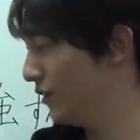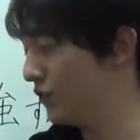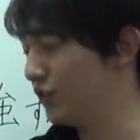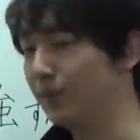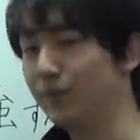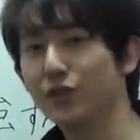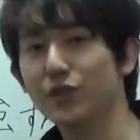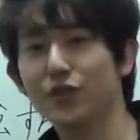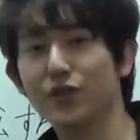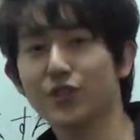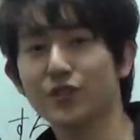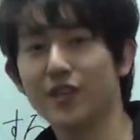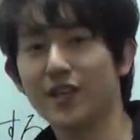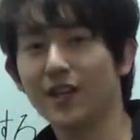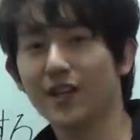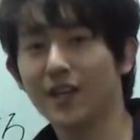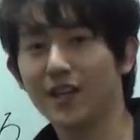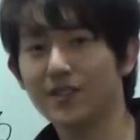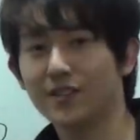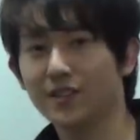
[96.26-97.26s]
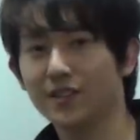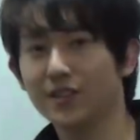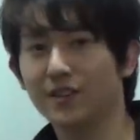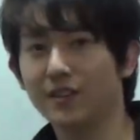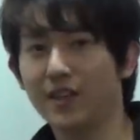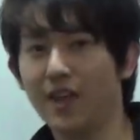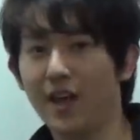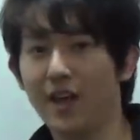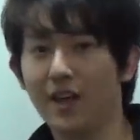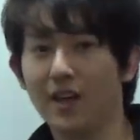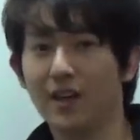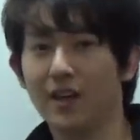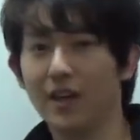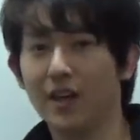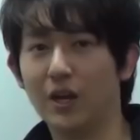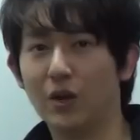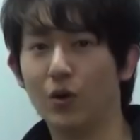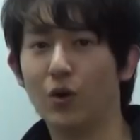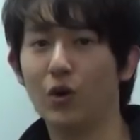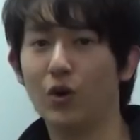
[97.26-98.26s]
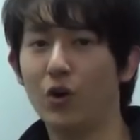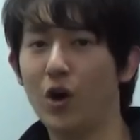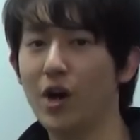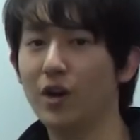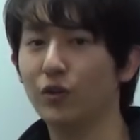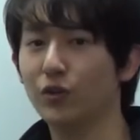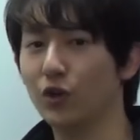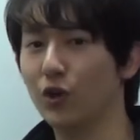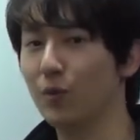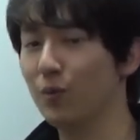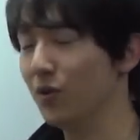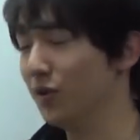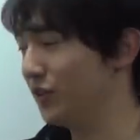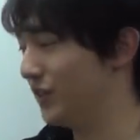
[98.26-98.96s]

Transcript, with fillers: 自分の生活っていろいろあると思